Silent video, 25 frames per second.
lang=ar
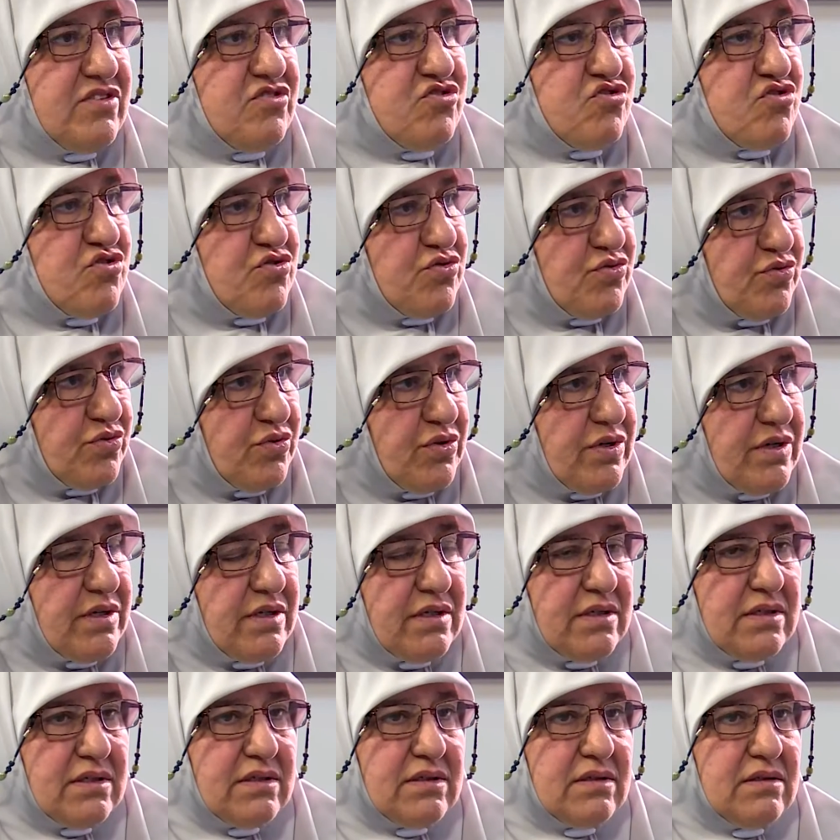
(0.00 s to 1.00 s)
شيوخ
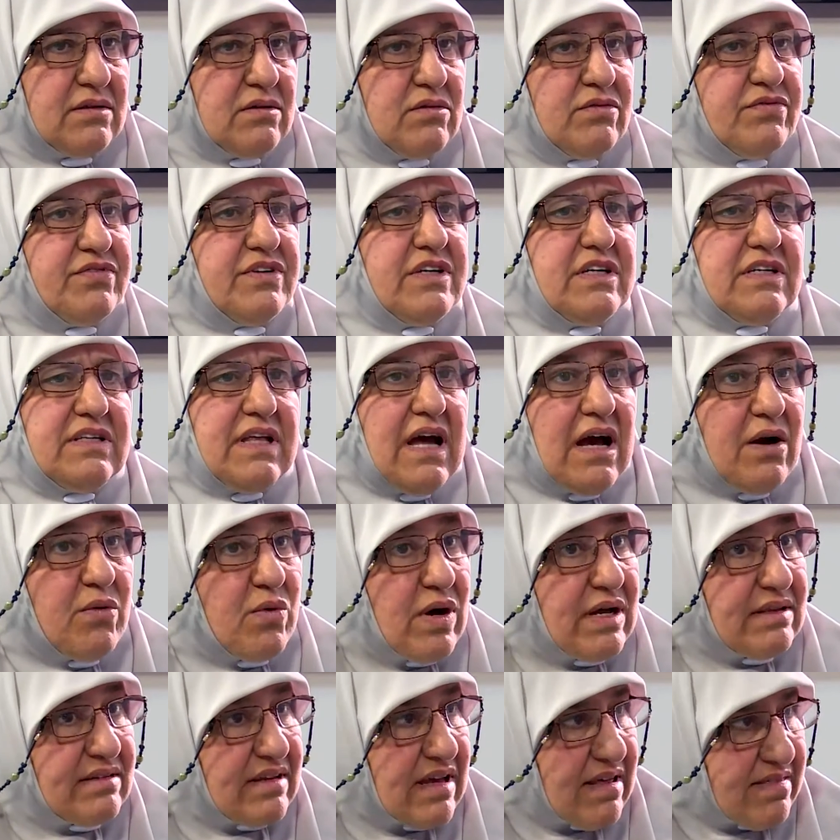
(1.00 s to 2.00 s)
وفي
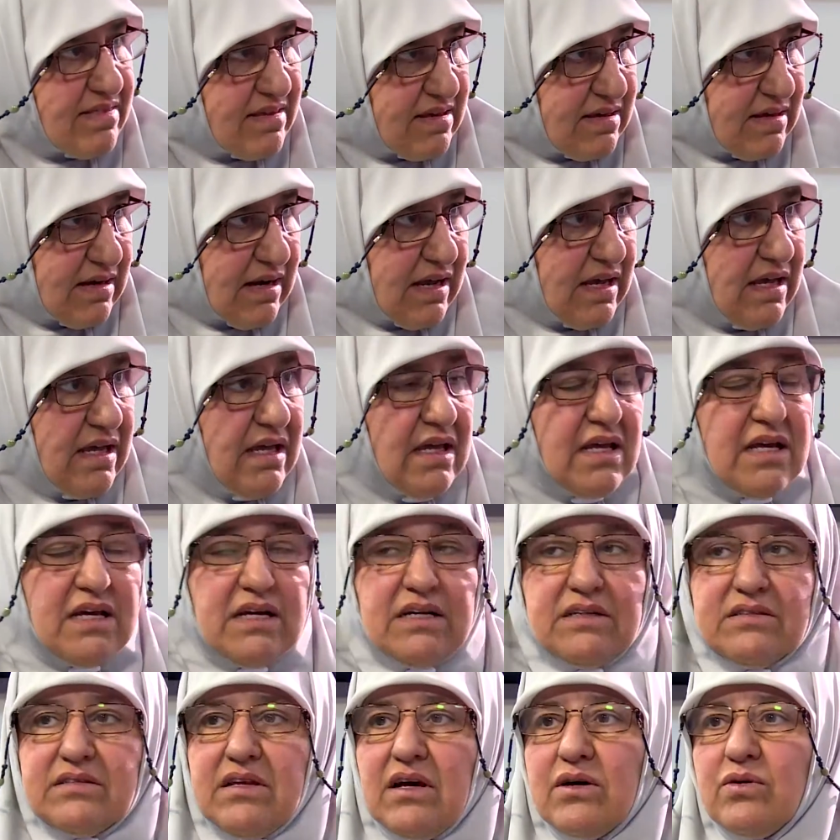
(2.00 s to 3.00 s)
دعوات كثيرة نعم.
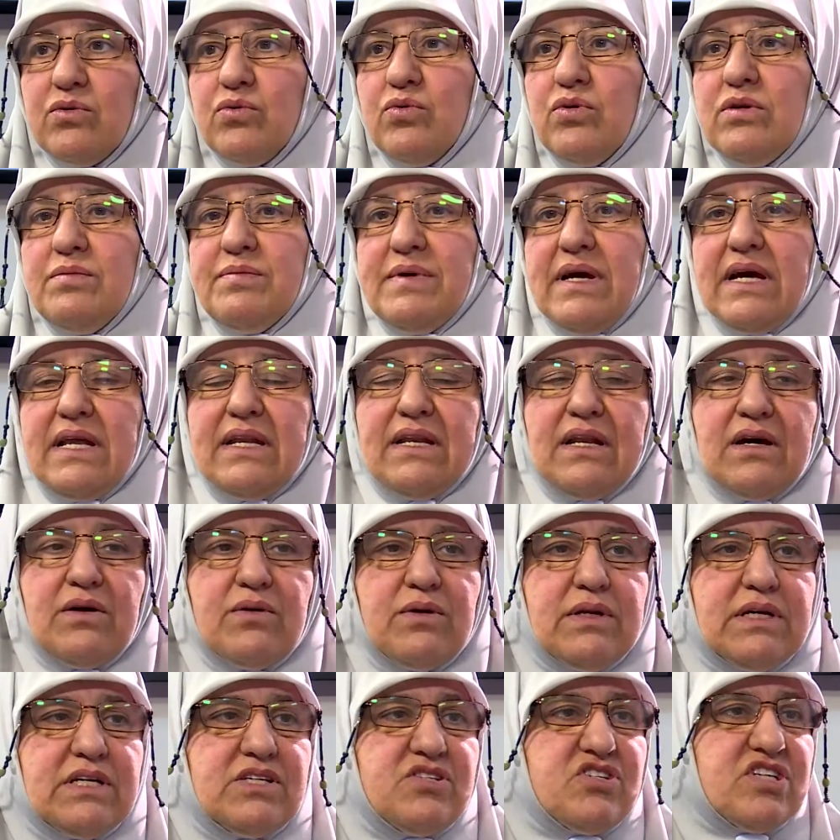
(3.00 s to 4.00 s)
تقول بأنه
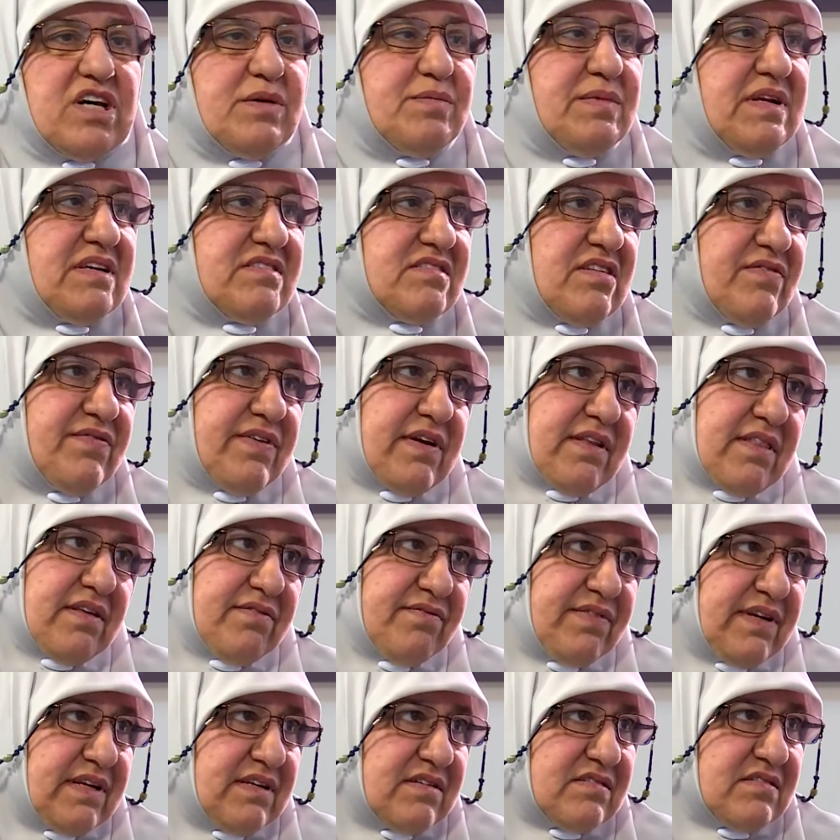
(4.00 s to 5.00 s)
الحجاب ليس فرضا
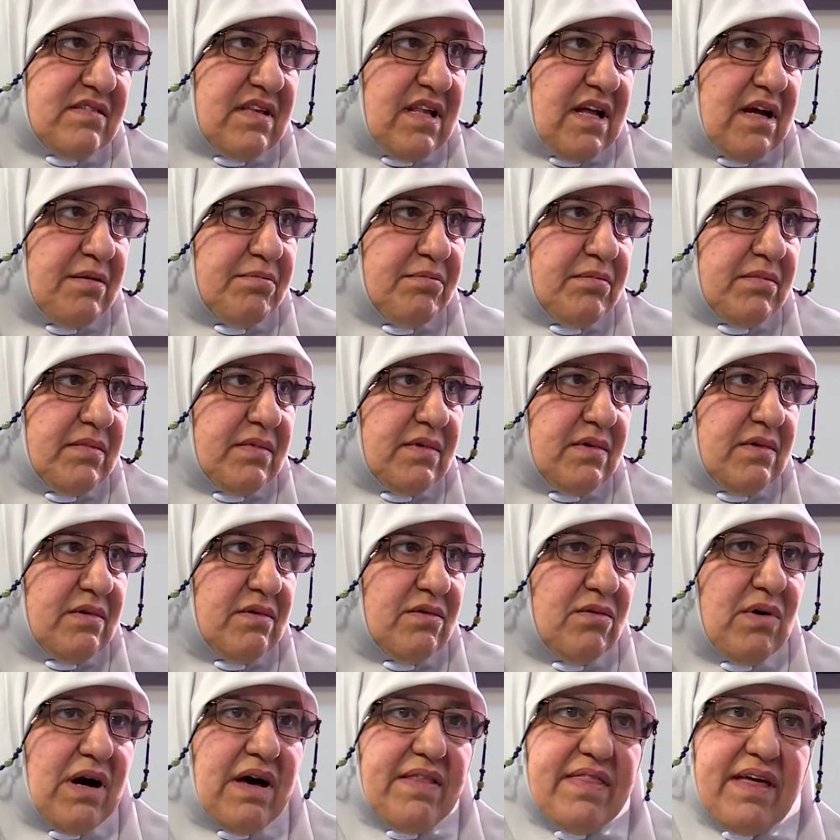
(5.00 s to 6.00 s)
في الإسلام
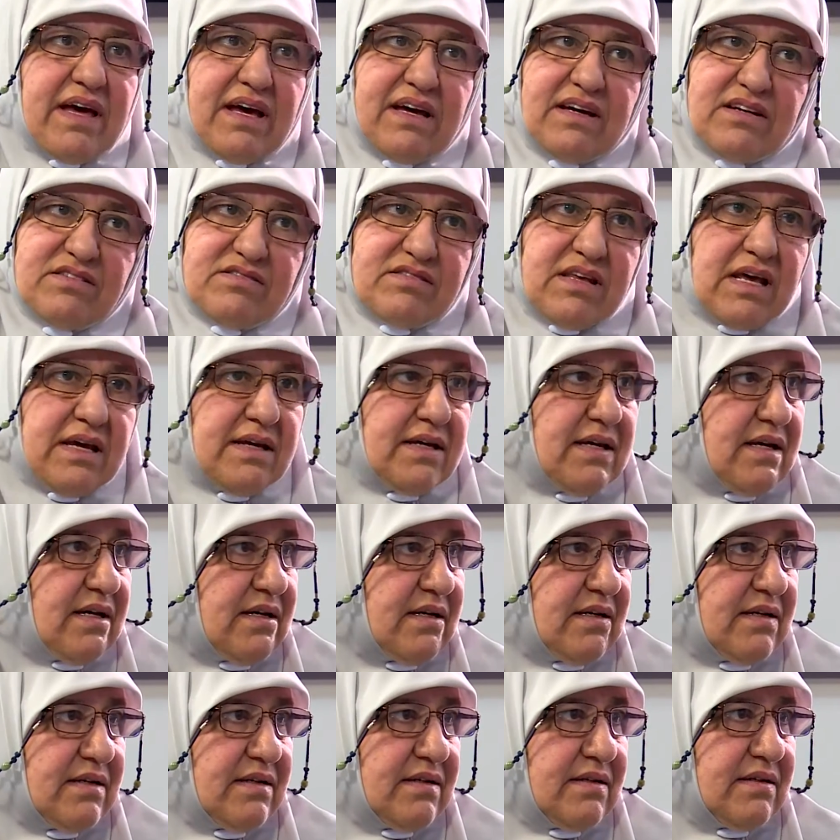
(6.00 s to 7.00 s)
وهذا غير صحيح
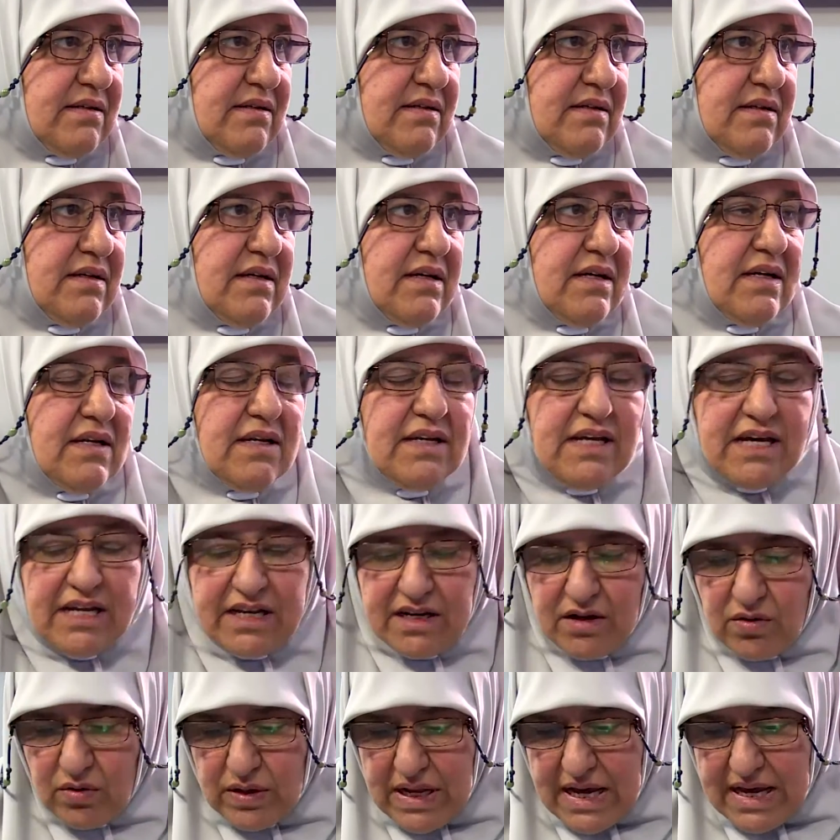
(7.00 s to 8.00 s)
نعم.
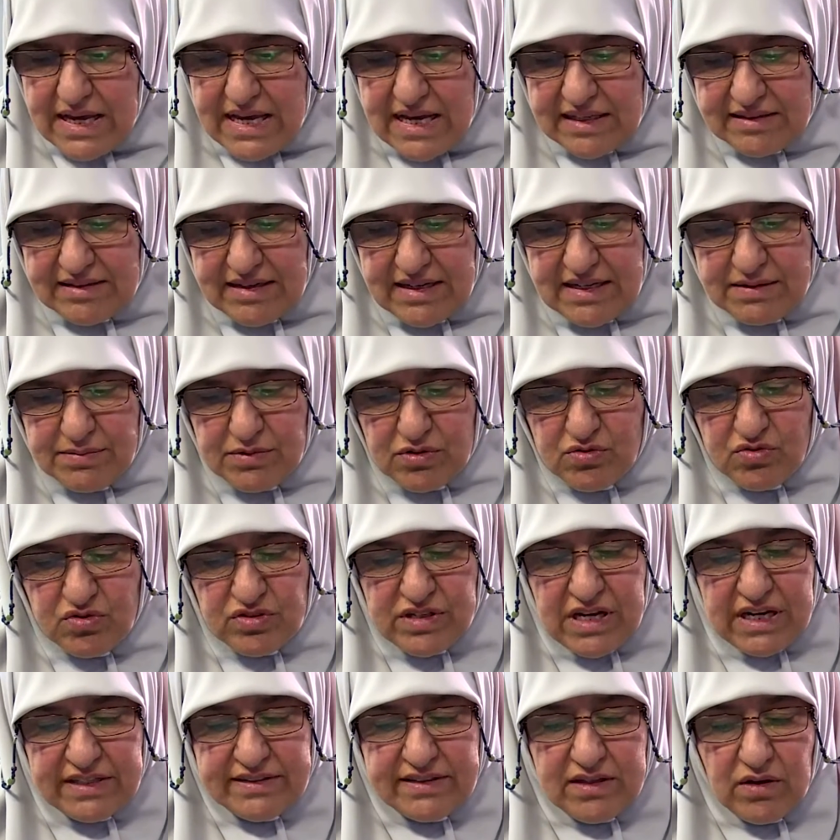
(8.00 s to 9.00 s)
لأنه الآيات اللي
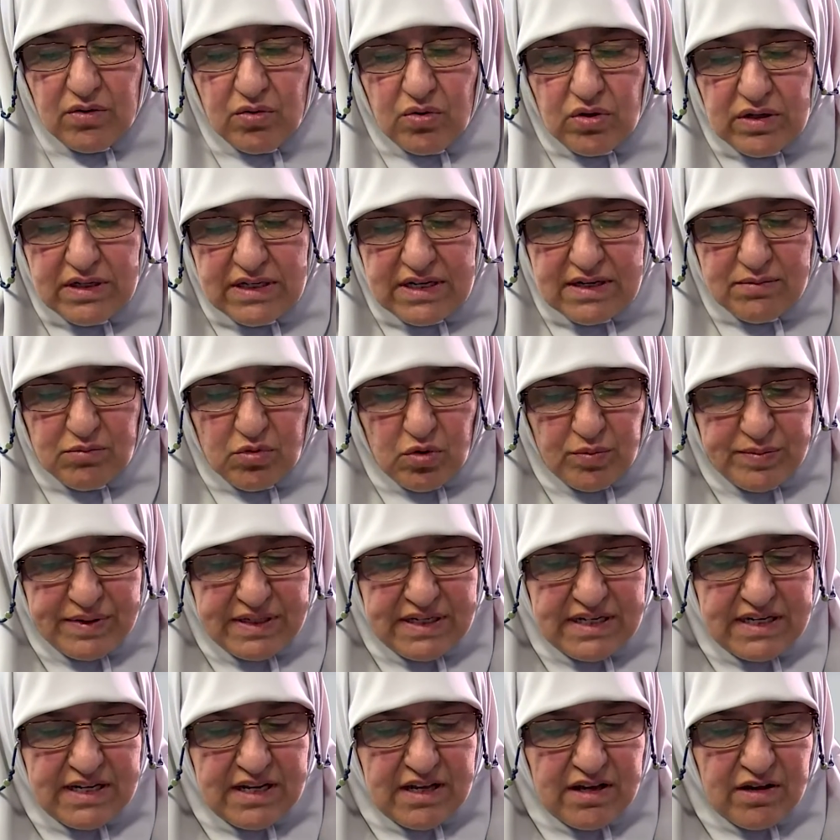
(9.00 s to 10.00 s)
موجودة عندنا قل
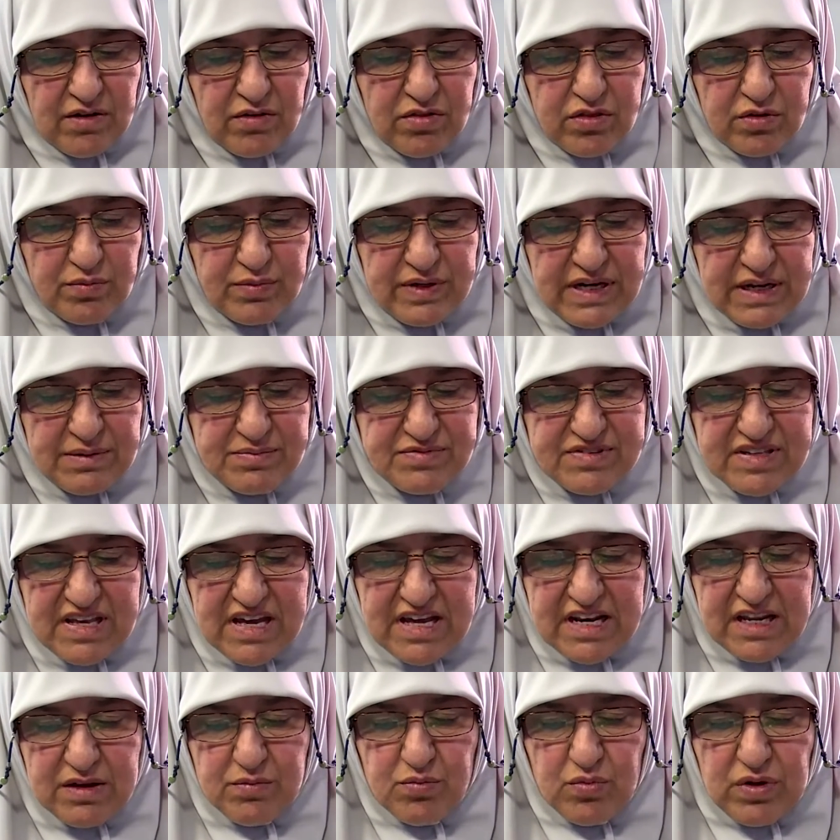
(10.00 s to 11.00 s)
للمؤمنين يغضوا من
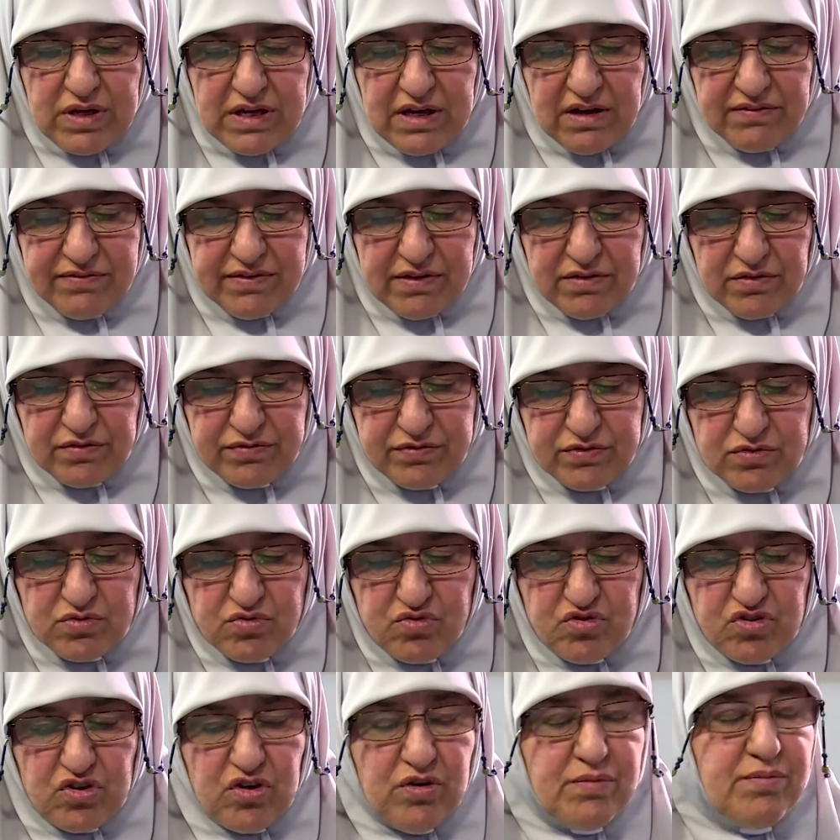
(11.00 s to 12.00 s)
أبصارهم ويحفظوا
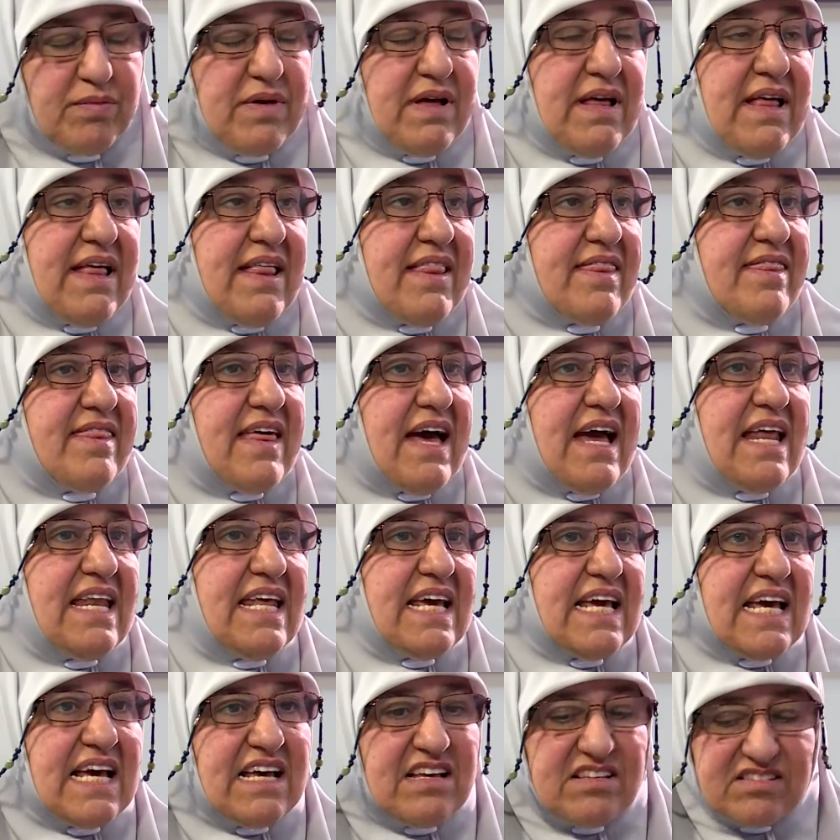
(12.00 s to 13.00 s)
فروجهم
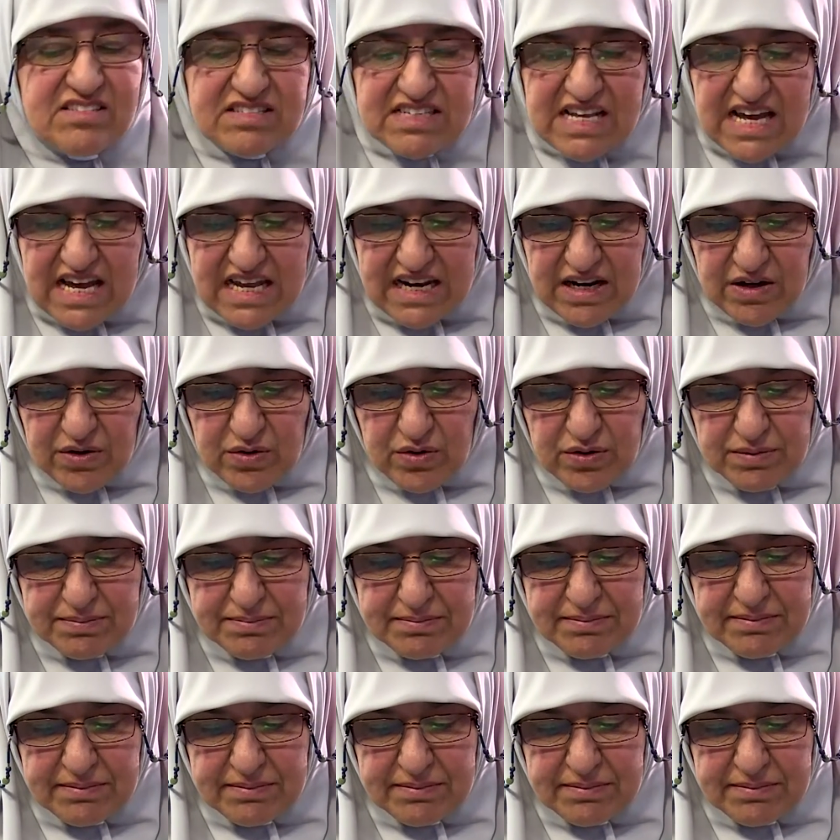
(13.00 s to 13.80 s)
ذلك أزكى لهم